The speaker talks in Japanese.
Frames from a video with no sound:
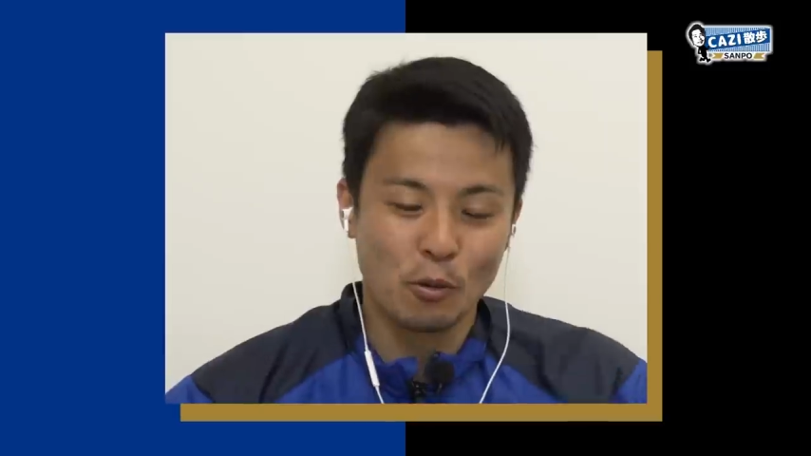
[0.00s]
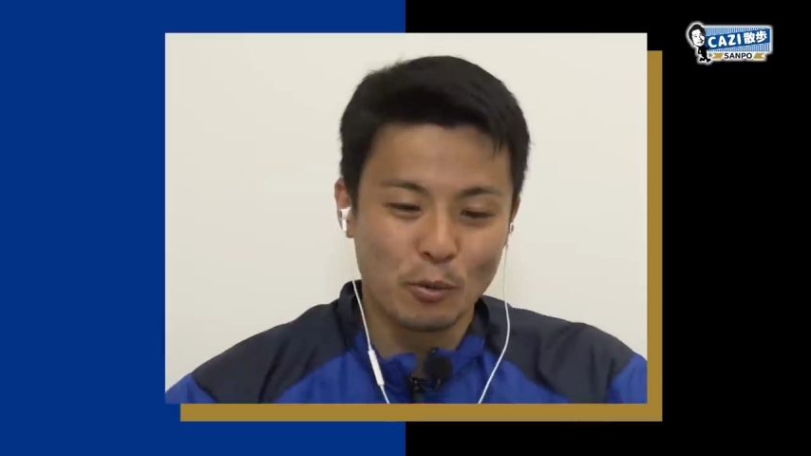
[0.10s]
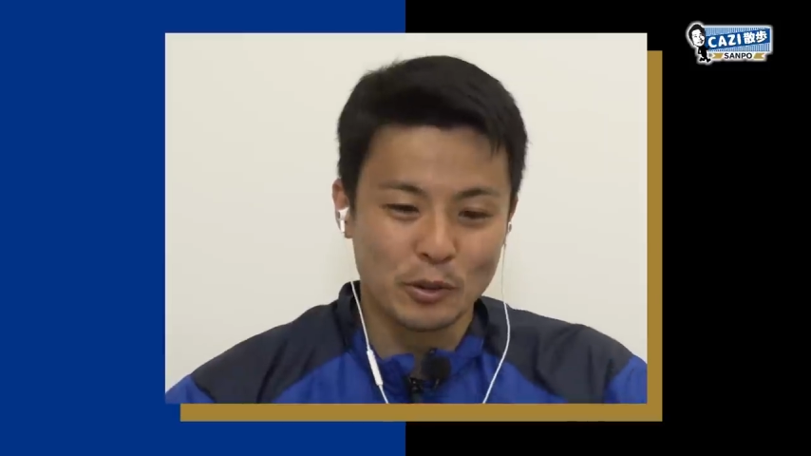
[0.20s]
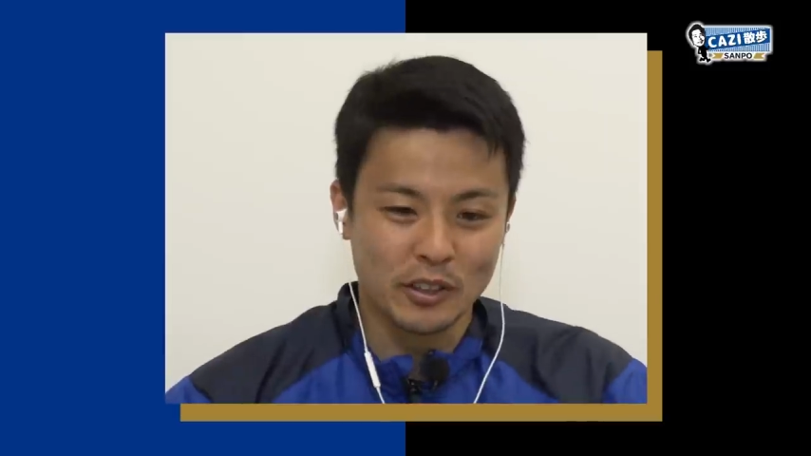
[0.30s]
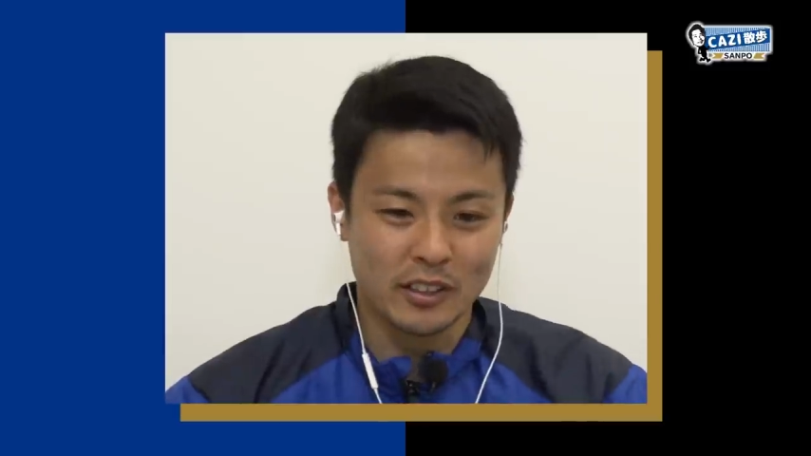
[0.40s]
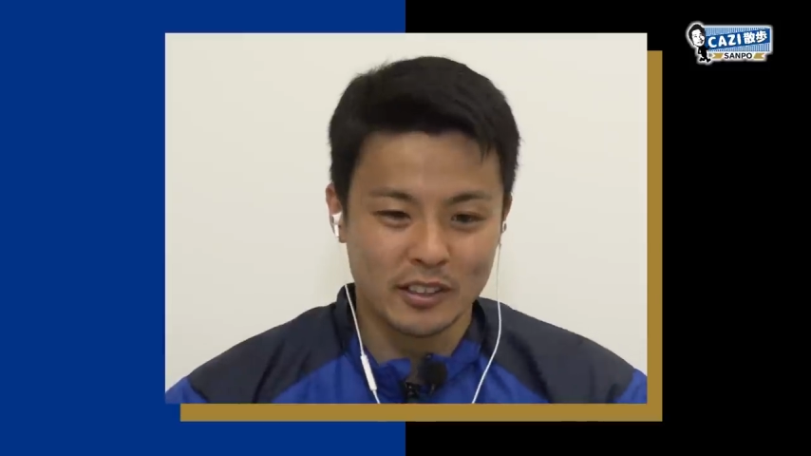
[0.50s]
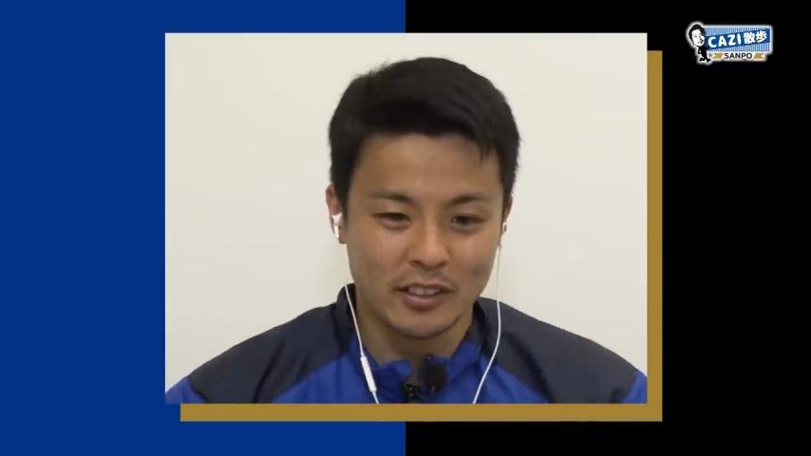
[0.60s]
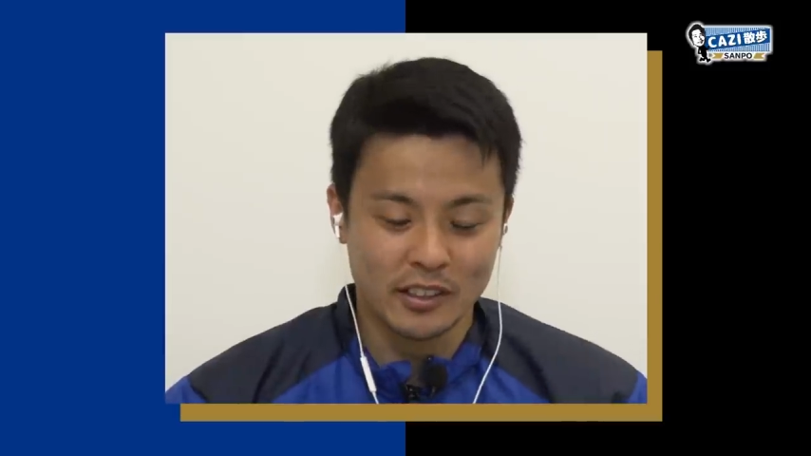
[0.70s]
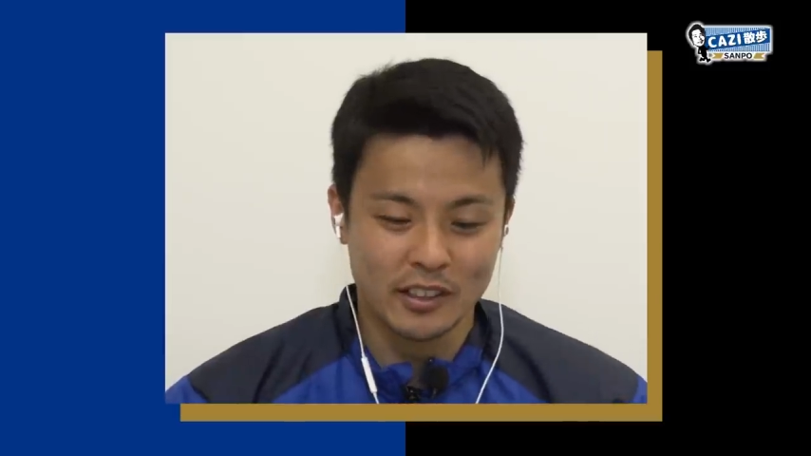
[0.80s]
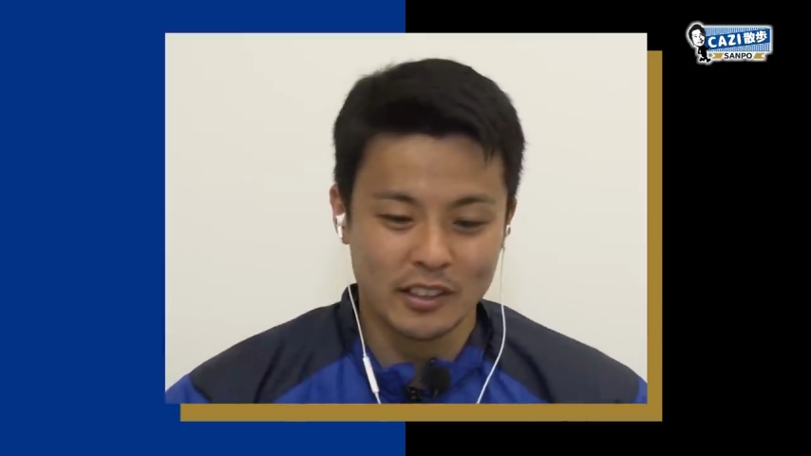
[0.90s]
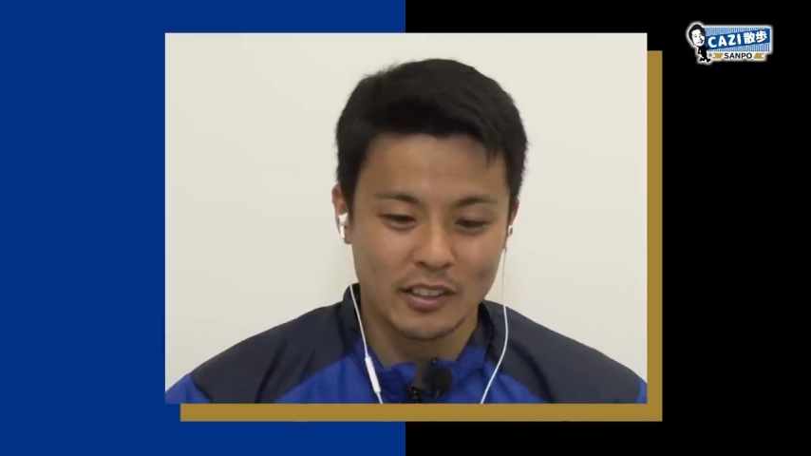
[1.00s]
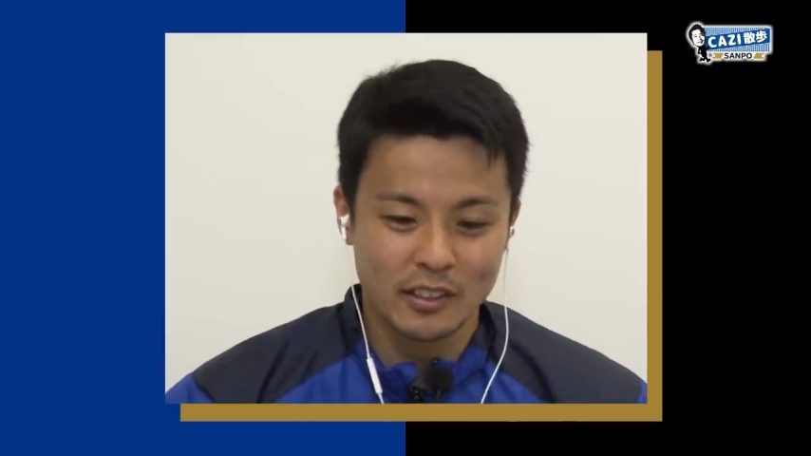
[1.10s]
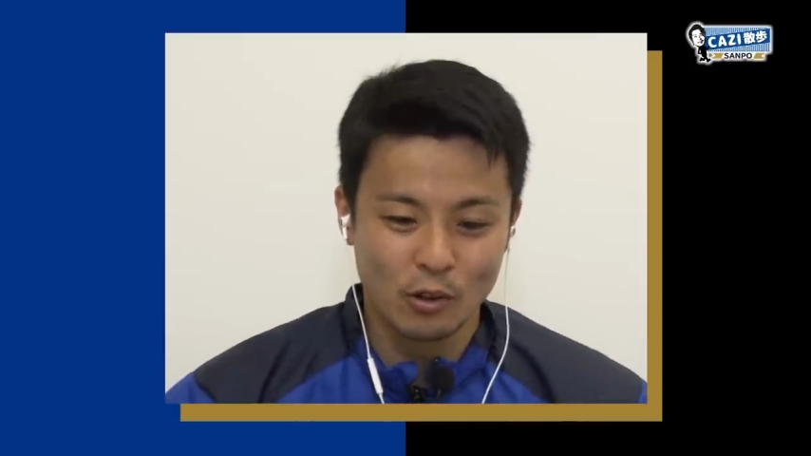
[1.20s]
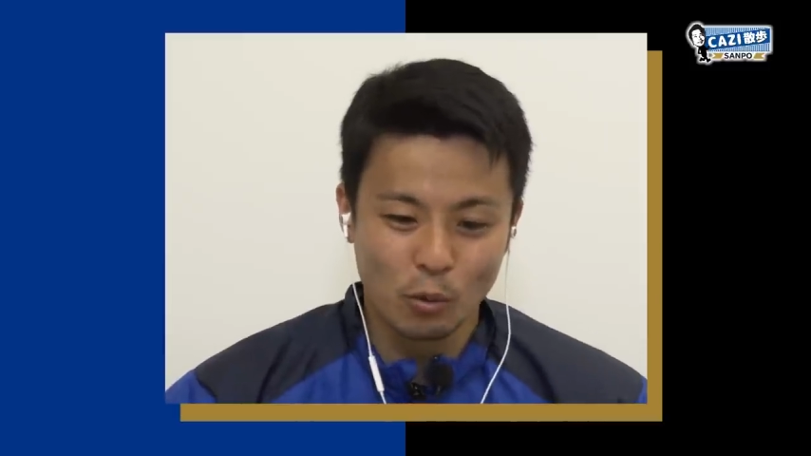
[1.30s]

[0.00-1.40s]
ほぼいなかったんで